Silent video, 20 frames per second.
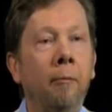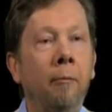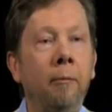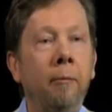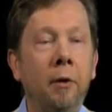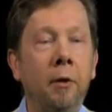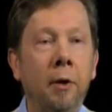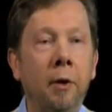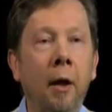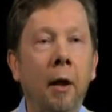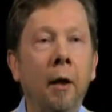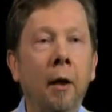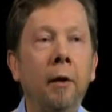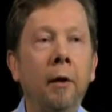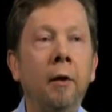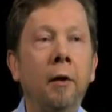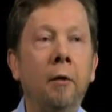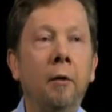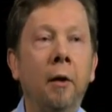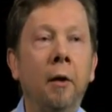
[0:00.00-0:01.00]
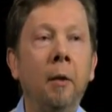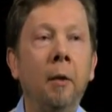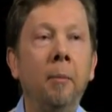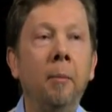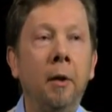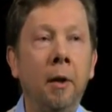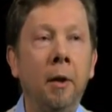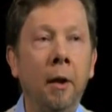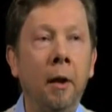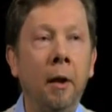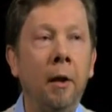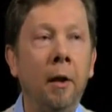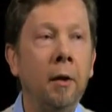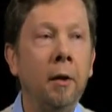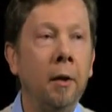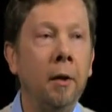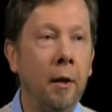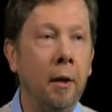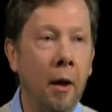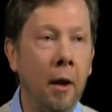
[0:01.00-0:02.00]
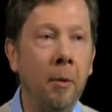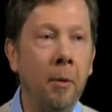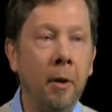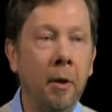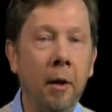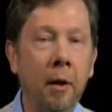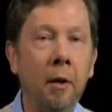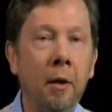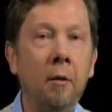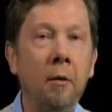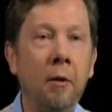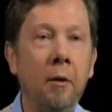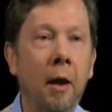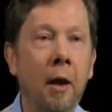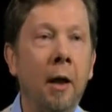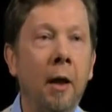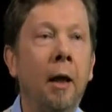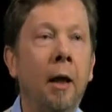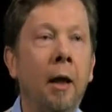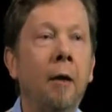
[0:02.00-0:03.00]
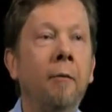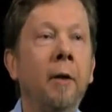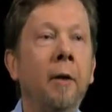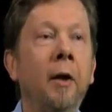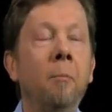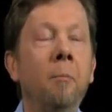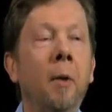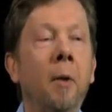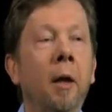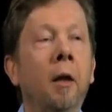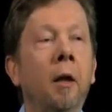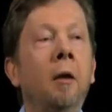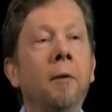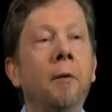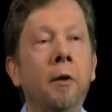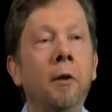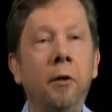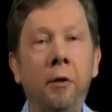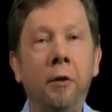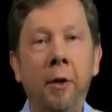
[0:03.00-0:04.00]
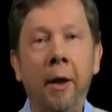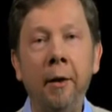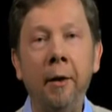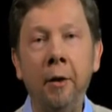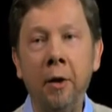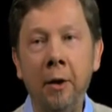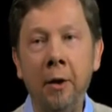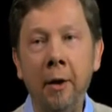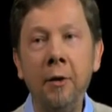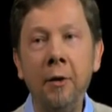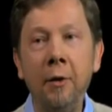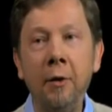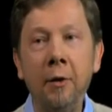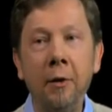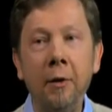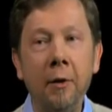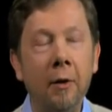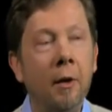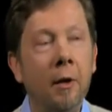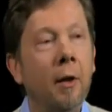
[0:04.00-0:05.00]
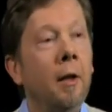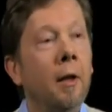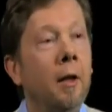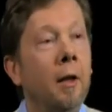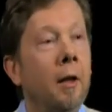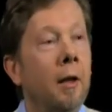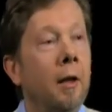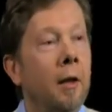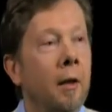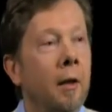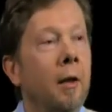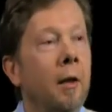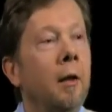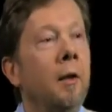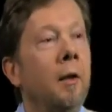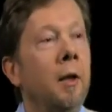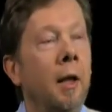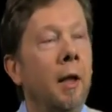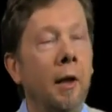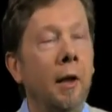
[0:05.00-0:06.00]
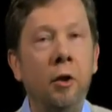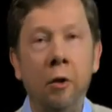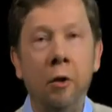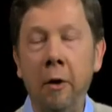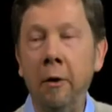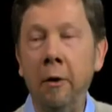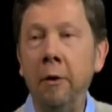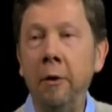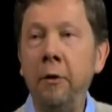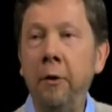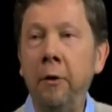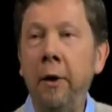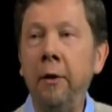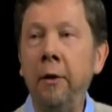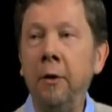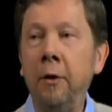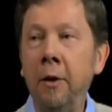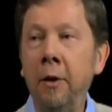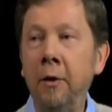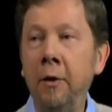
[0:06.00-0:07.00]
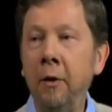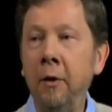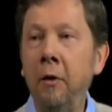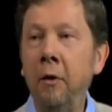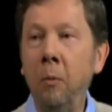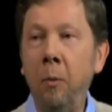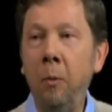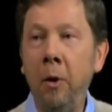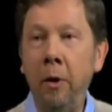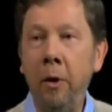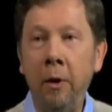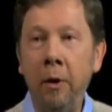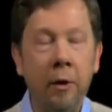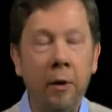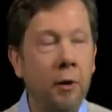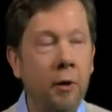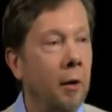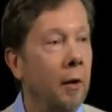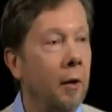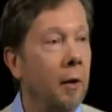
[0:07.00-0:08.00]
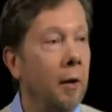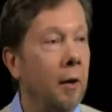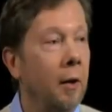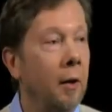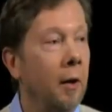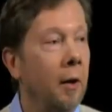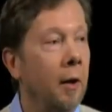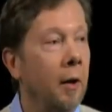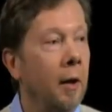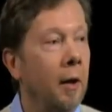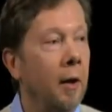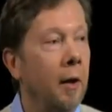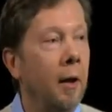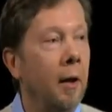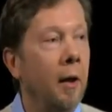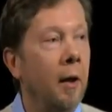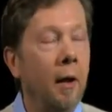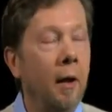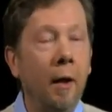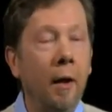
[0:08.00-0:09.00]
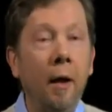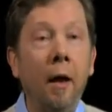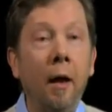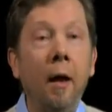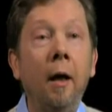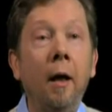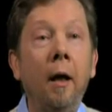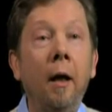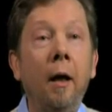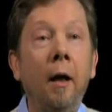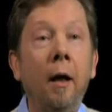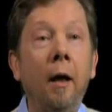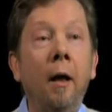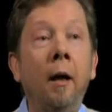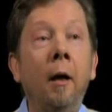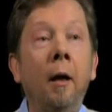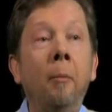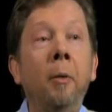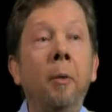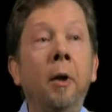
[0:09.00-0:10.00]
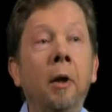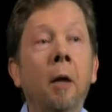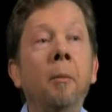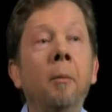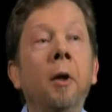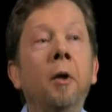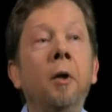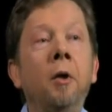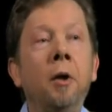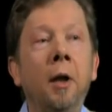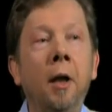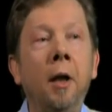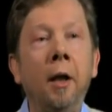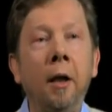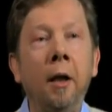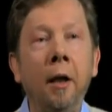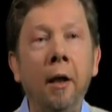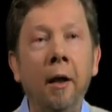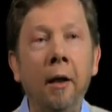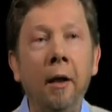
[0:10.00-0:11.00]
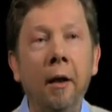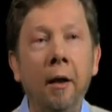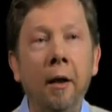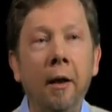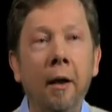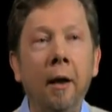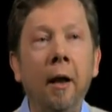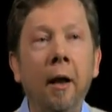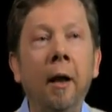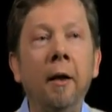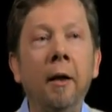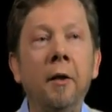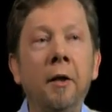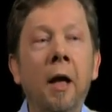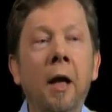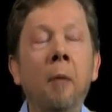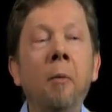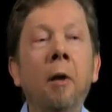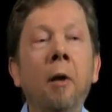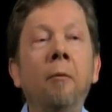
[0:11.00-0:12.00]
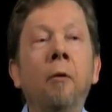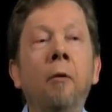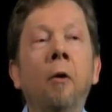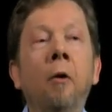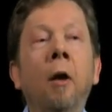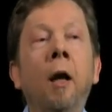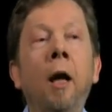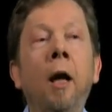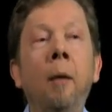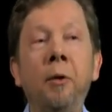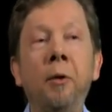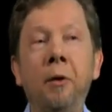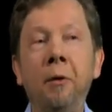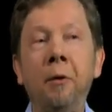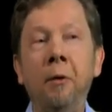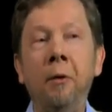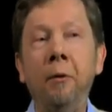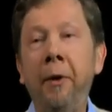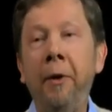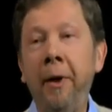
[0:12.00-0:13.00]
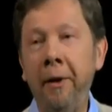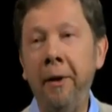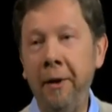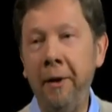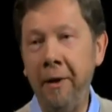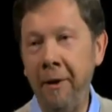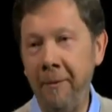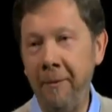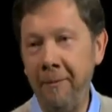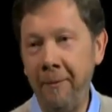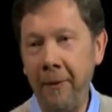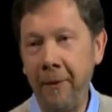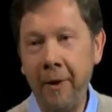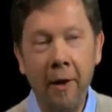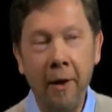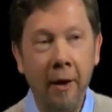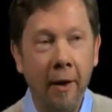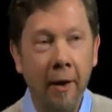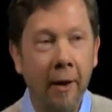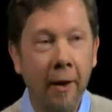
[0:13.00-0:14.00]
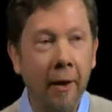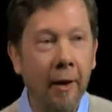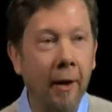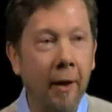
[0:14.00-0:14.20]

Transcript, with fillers: des défis, des limitations qui leur arrivent sous une forme ou une autre, alors que de nombreuses structures, des structures qui nous sont externes en ce monde, deviennent instables. Et certaines se sont déjà effondrées.